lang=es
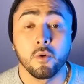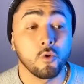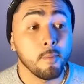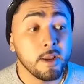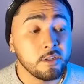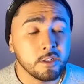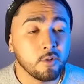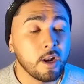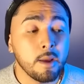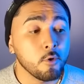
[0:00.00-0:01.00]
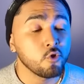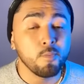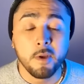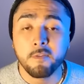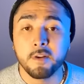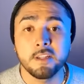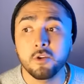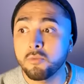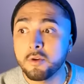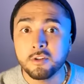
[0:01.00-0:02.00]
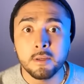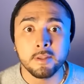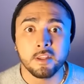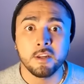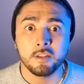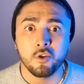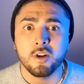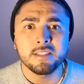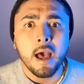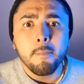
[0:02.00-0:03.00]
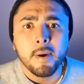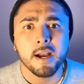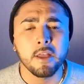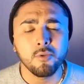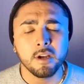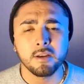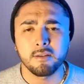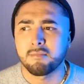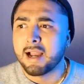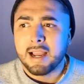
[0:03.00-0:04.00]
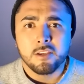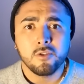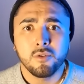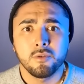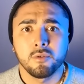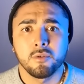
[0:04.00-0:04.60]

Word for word: Pues no manches, ahora la veo súper feliz y conmigo estaba triste. Yo le estaba pagando, ¿acaso?